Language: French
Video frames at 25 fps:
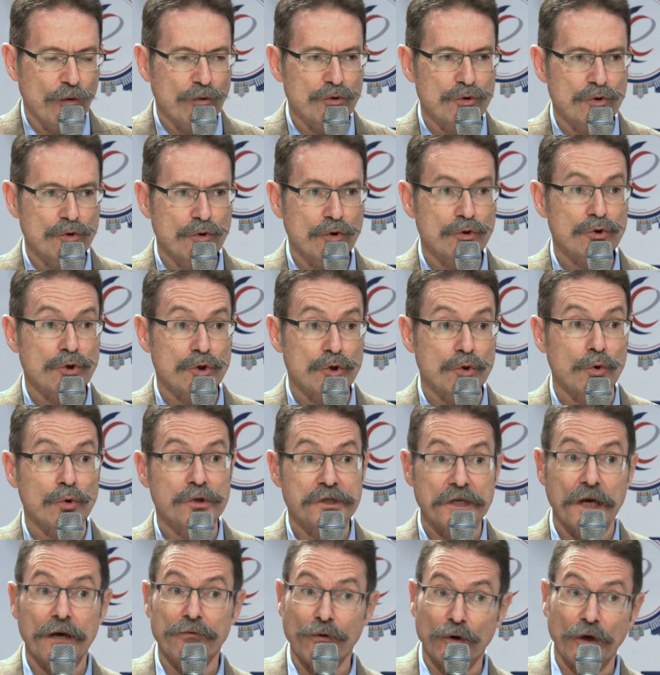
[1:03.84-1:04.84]
bonjour. Je suis
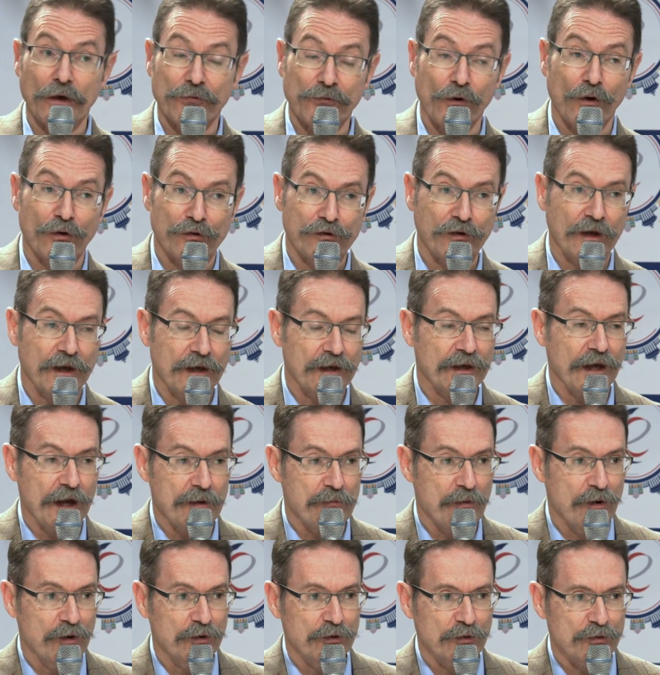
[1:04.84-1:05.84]
aussi avocat français
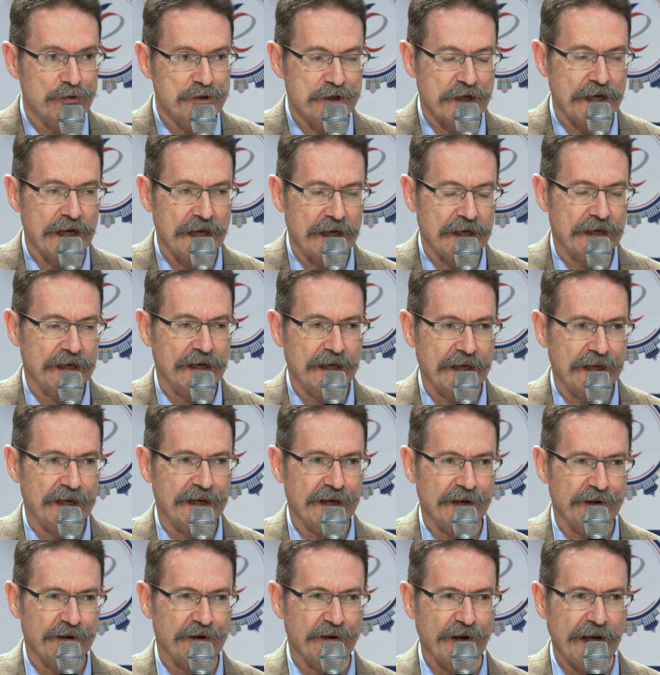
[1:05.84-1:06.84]
également, donc j'ai la,
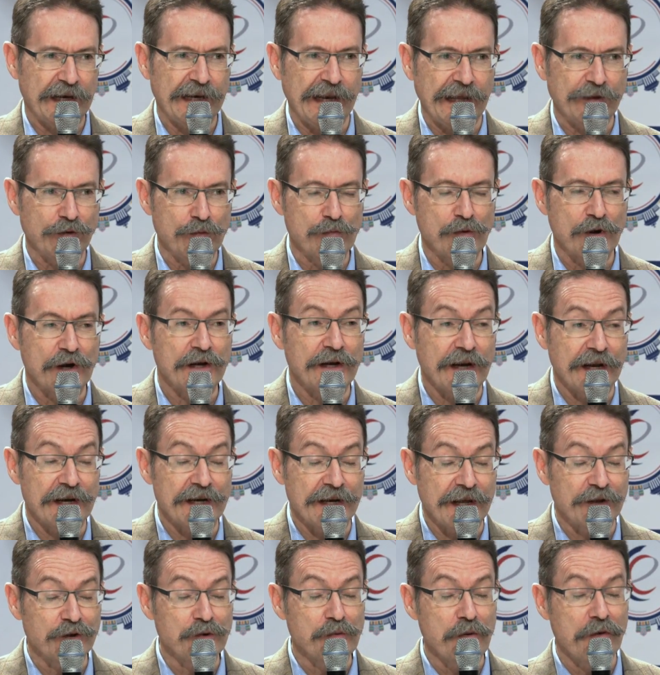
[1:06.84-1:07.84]
double,
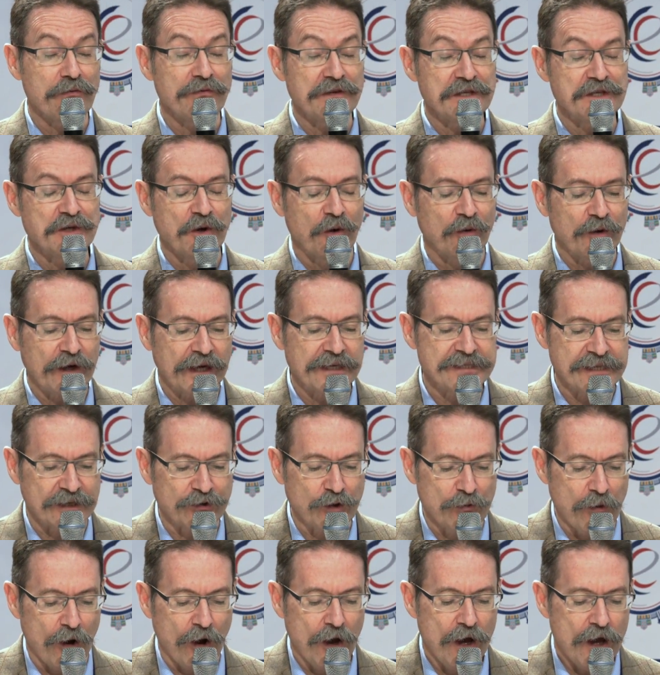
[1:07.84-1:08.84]
casquette. La, double vision,
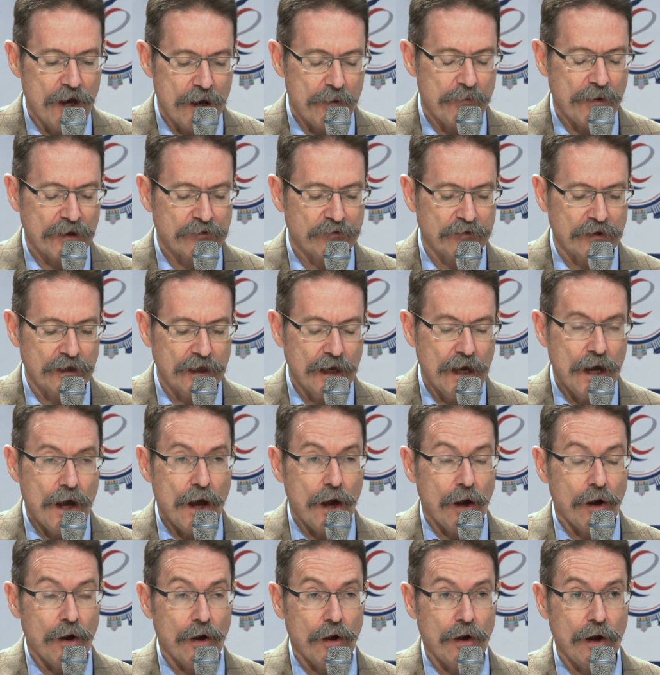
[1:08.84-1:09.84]
exactement. Merci.
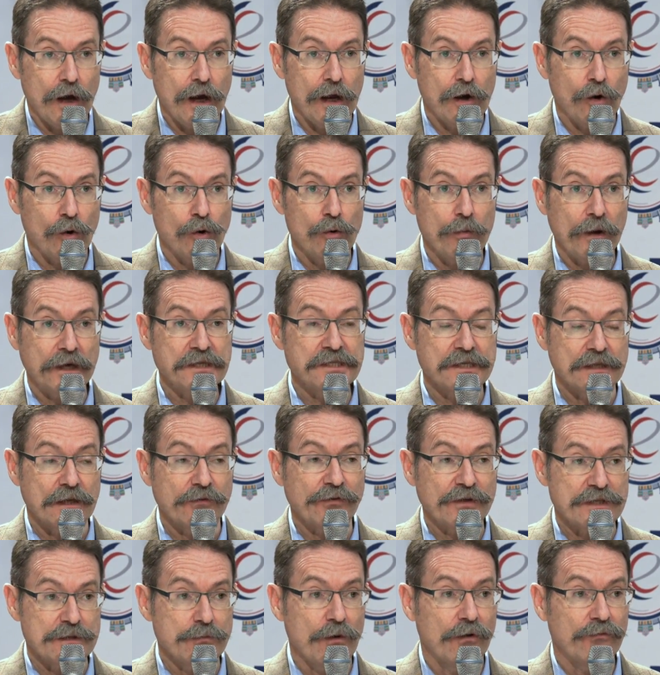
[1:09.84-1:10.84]
Euh, alors le Brexit,
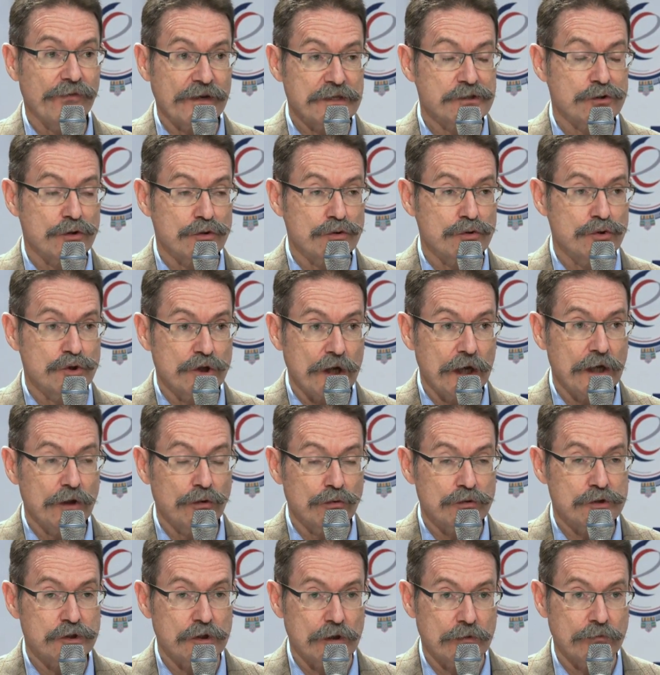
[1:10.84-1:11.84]
effectivement, vaste sujet.
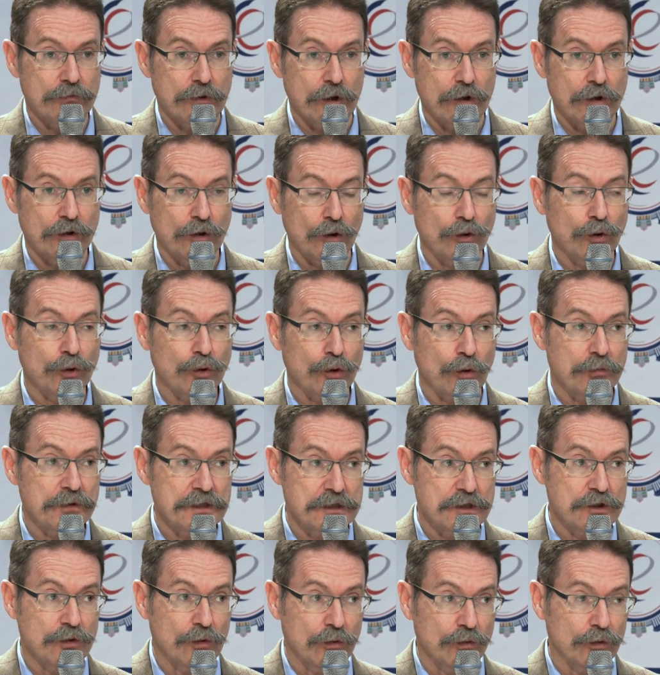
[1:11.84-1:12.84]
Nous sommes euh, dans notre
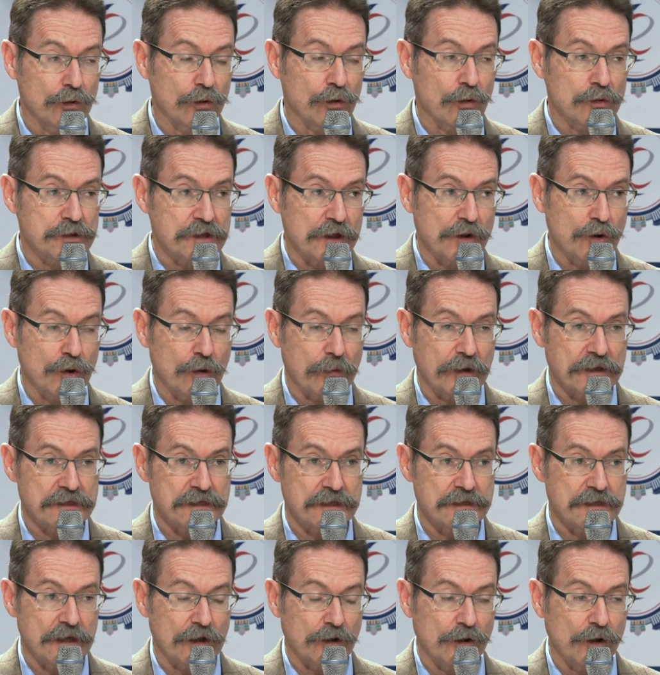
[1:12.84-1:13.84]
mission de conseiller du commerce
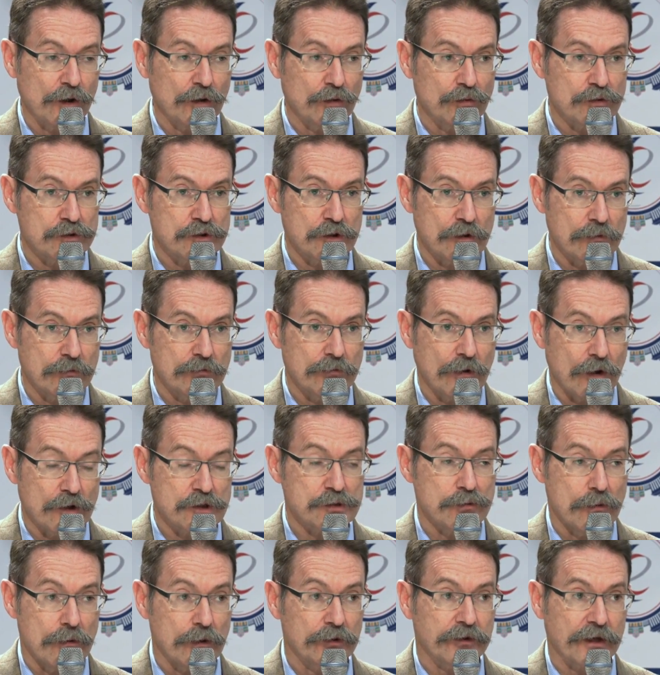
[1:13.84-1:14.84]
extérieur, nous sommes en
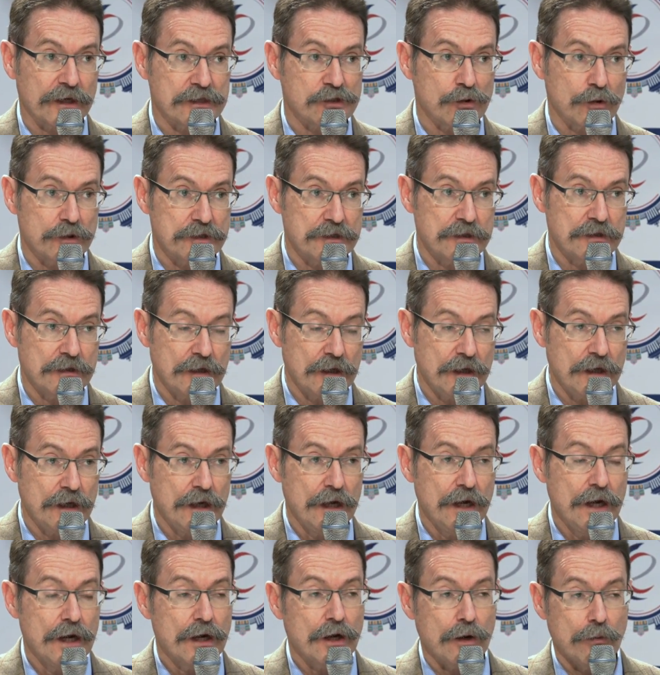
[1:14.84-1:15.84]
ce moment très sollicités.
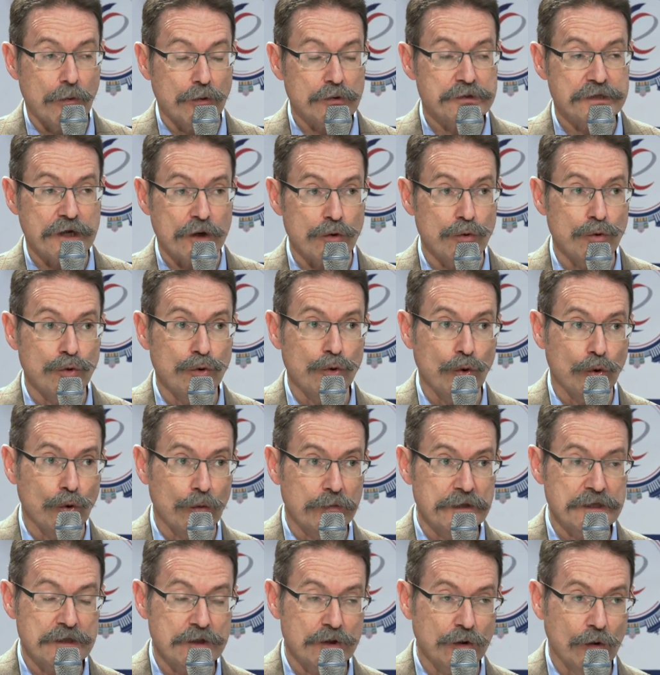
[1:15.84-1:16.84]
Comme on le sait, une de nos
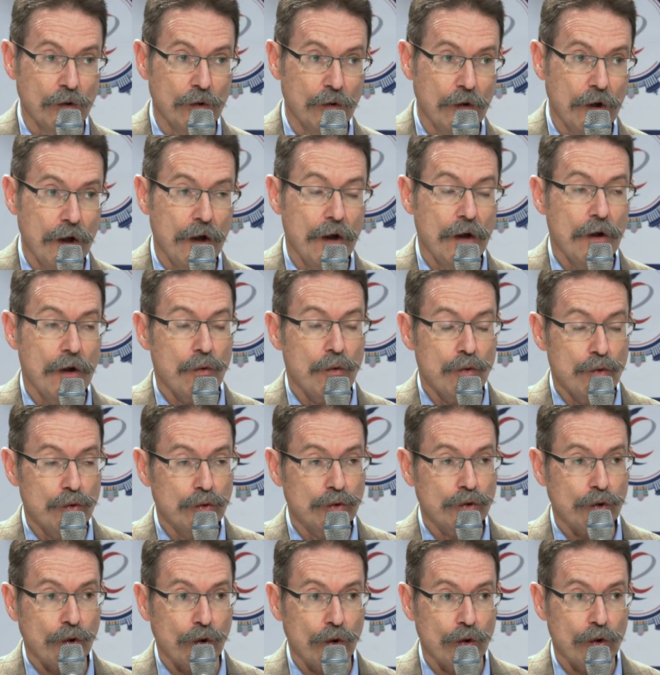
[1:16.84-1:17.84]
missions
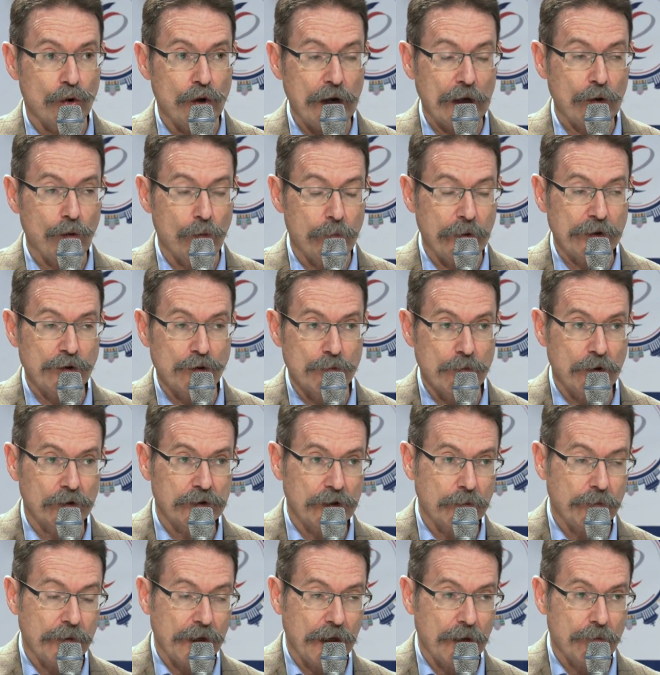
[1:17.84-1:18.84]
outre euh, l'accompagnement
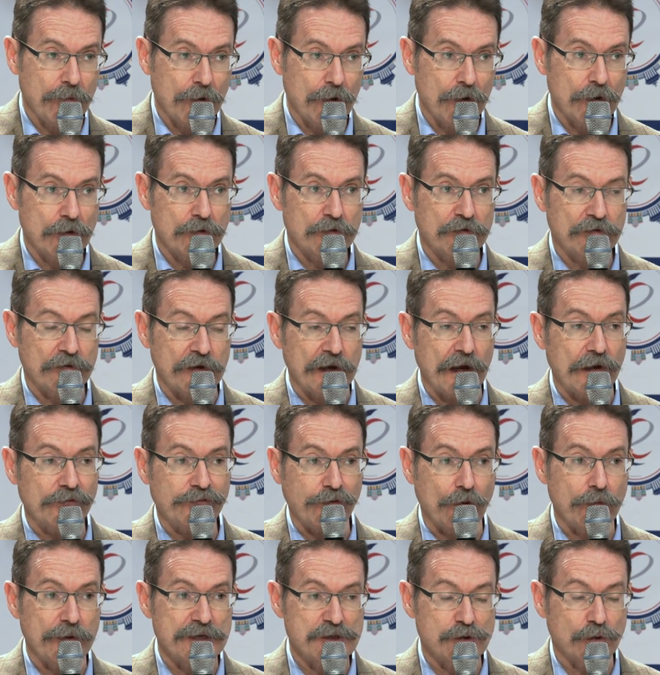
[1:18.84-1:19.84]
des PME, c'est
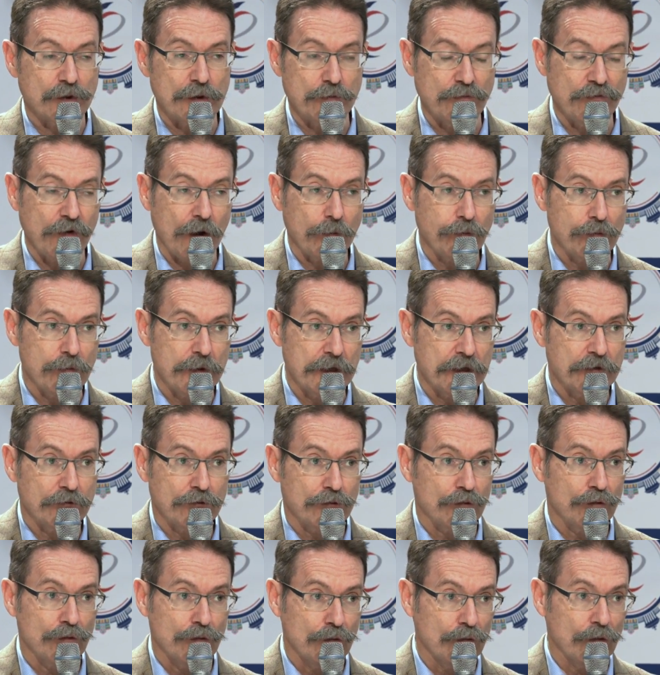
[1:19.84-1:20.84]
l'information des pouvoirs publics
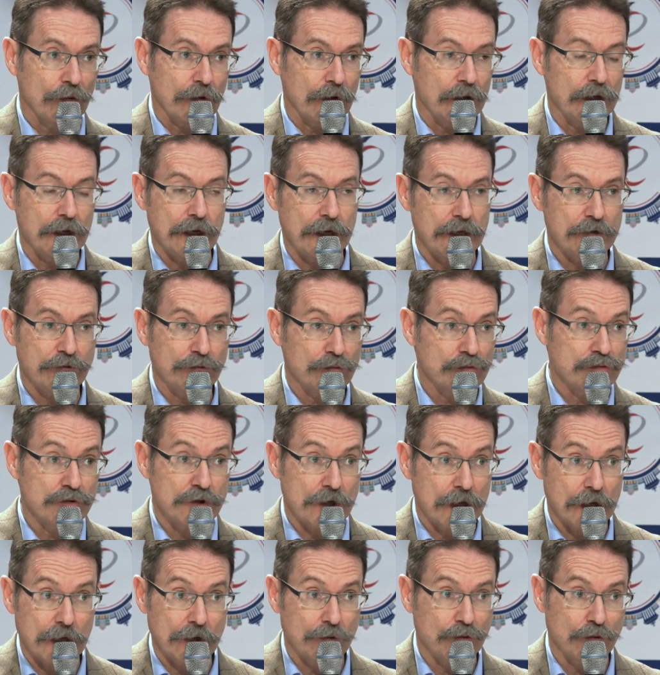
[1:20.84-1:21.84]
sur les
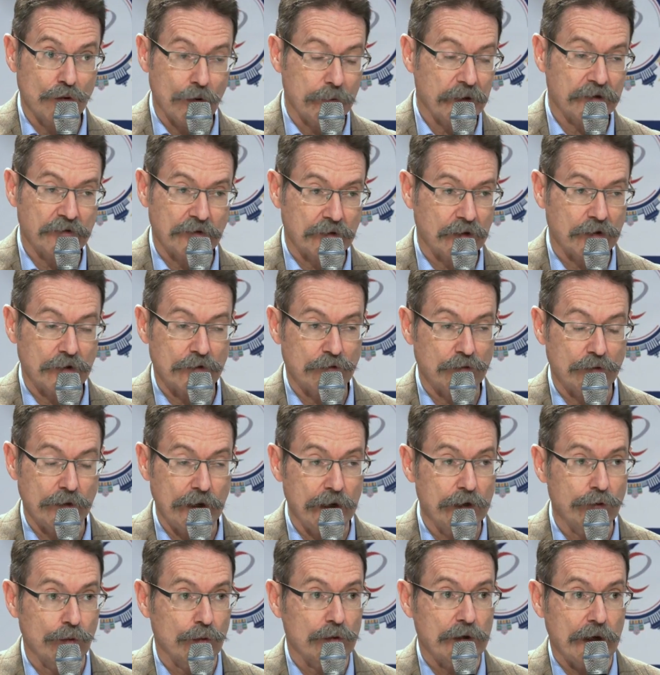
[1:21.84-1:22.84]
sujets du commerce
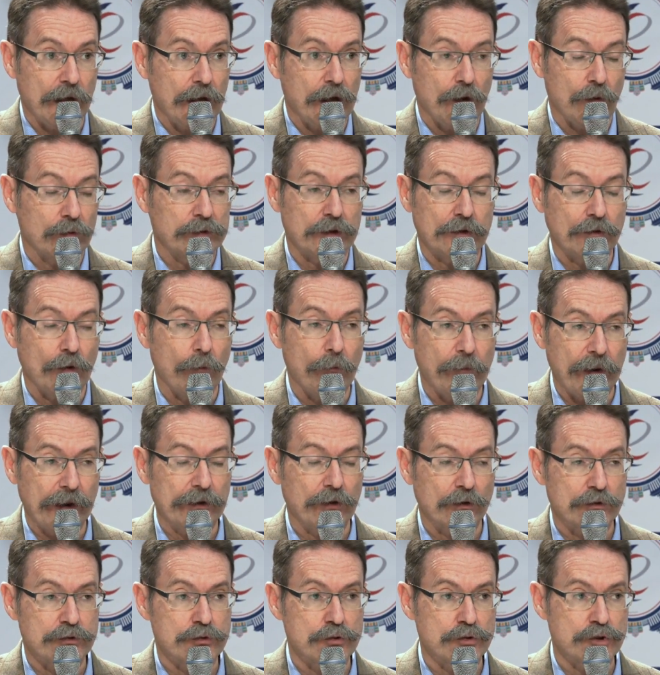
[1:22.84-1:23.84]
international. Donc là, on est en
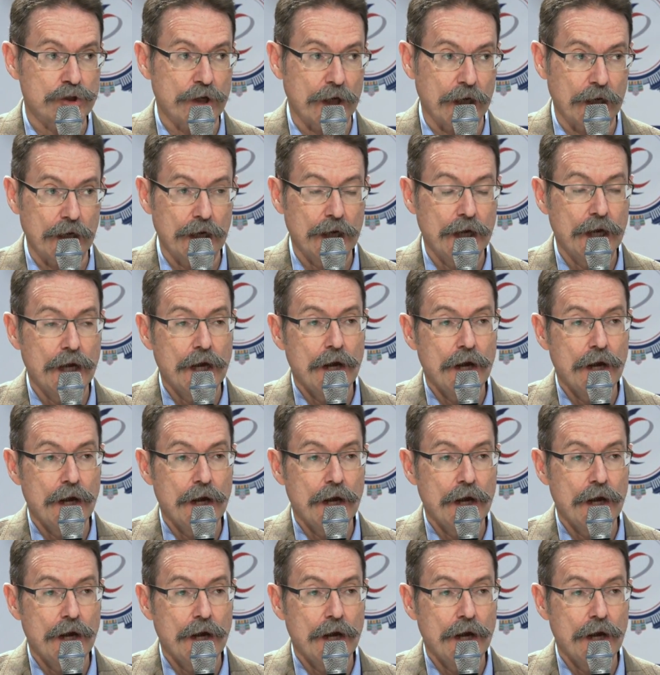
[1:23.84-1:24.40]
plein dans le sujet.